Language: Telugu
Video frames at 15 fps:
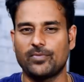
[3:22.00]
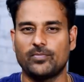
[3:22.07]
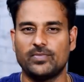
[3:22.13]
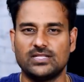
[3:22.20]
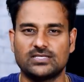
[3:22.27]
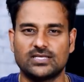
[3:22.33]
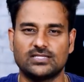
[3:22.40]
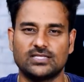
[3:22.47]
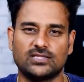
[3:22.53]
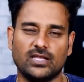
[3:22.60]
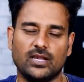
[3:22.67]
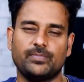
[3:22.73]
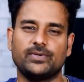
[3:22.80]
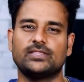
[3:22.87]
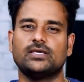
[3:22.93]
మొబైల్స్ అయితే
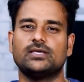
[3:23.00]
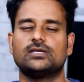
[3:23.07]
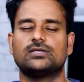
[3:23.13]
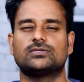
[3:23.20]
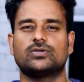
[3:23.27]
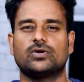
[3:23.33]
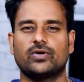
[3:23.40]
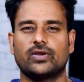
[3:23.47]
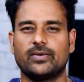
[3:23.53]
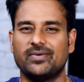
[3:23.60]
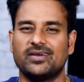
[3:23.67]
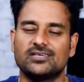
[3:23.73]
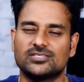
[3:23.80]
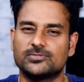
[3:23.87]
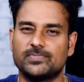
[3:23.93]
తెలిపింది సో
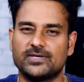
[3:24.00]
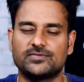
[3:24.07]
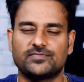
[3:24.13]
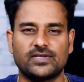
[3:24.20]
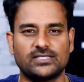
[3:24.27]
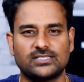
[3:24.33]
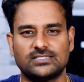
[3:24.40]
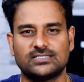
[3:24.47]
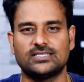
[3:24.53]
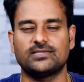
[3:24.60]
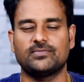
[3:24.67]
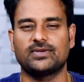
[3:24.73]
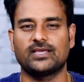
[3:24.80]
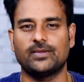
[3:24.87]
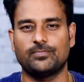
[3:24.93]
రిమైనింగ్ స్పెసిఫికేషన్స్ అయితే
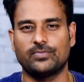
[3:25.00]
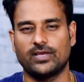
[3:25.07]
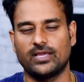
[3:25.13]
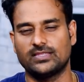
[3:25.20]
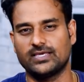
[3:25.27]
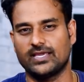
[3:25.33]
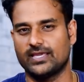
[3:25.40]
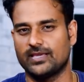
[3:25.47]
మనకి ఇప్పుడైతే